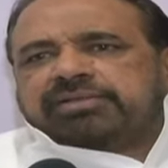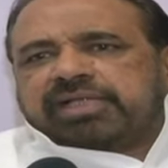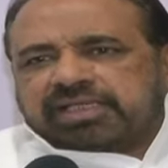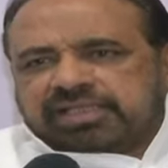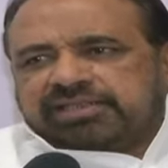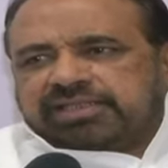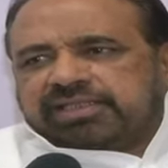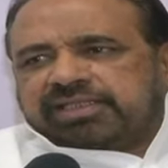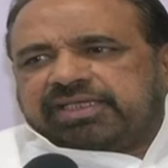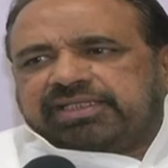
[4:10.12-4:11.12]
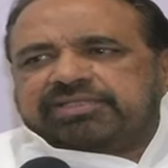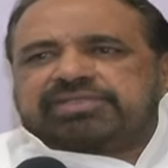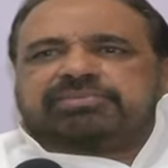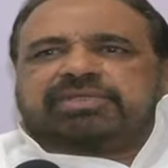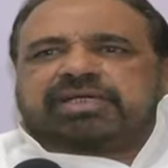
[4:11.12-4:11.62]
ताकत कितनी है ये
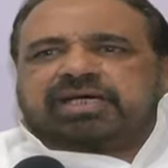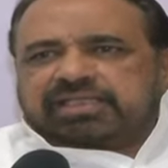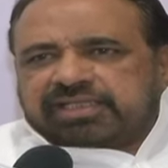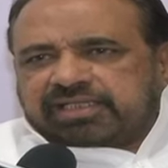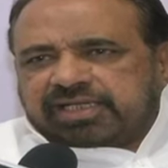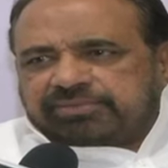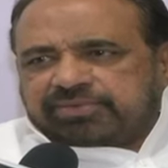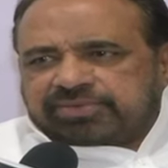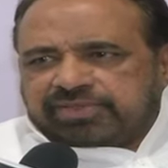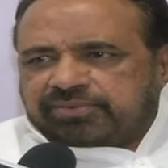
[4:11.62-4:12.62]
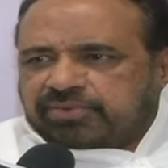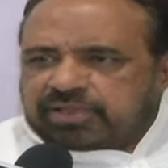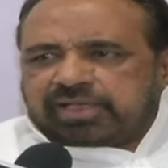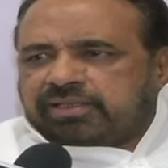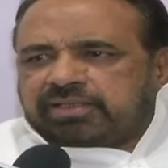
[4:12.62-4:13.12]
सब दिखाने का काम जिस दिन होगा